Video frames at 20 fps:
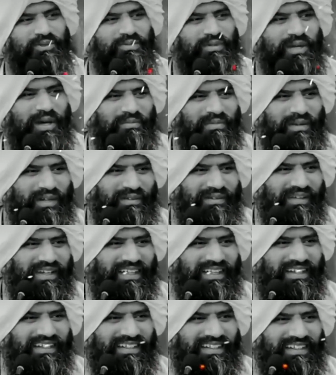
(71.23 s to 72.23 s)
खूब काम
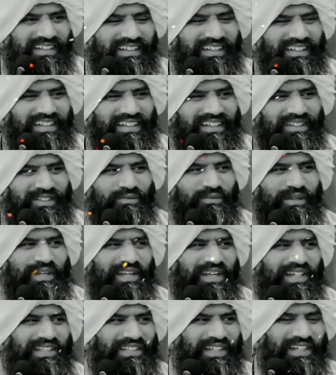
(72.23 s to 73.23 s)
करवाया तो
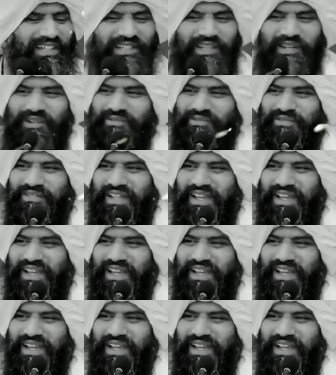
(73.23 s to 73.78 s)
मैंने कहा चल यार